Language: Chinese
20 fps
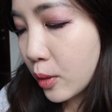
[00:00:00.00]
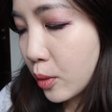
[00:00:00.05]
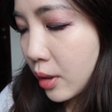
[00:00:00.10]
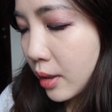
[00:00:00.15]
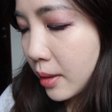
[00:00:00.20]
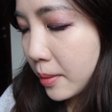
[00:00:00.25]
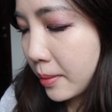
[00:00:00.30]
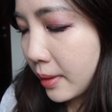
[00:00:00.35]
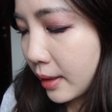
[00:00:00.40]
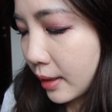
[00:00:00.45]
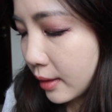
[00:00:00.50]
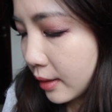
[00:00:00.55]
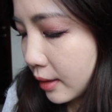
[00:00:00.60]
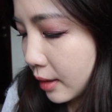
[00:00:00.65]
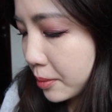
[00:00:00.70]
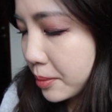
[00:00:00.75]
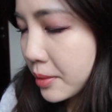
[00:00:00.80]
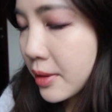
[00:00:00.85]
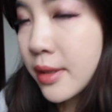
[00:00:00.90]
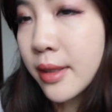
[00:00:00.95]
Creamy
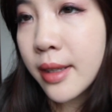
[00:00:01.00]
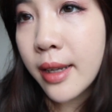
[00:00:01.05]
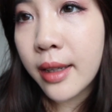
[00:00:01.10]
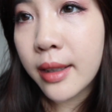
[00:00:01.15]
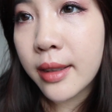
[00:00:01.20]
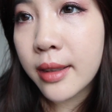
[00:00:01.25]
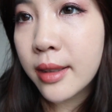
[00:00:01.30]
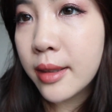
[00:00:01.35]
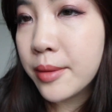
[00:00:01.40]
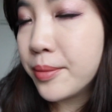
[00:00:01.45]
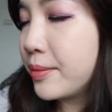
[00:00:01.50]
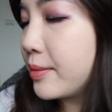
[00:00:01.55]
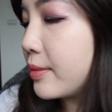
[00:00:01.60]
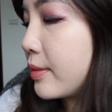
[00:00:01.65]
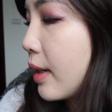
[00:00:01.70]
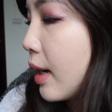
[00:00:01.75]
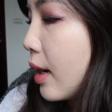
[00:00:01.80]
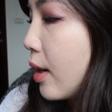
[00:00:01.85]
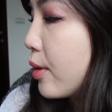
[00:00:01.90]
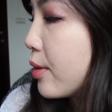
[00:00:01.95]
lipstick，
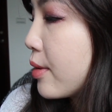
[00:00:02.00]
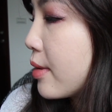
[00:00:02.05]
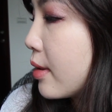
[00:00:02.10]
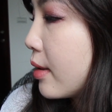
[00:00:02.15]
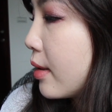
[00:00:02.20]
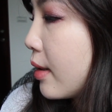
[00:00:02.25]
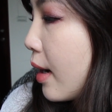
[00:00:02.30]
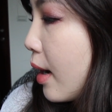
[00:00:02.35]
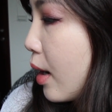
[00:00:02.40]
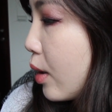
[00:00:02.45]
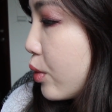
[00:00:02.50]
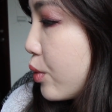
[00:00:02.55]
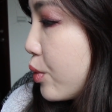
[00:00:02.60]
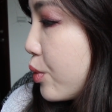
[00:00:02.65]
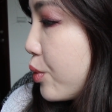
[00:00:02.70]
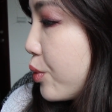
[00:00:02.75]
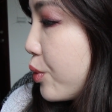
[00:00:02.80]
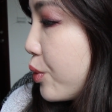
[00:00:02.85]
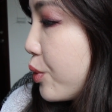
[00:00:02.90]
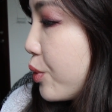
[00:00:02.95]
然后色号
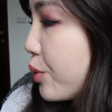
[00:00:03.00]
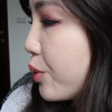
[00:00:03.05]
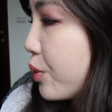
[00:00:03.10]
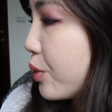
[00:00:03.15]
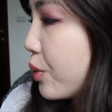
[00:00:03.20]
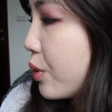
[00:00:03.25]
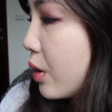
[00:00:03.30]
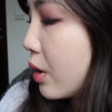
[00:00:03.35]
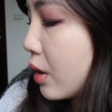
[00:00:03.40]
是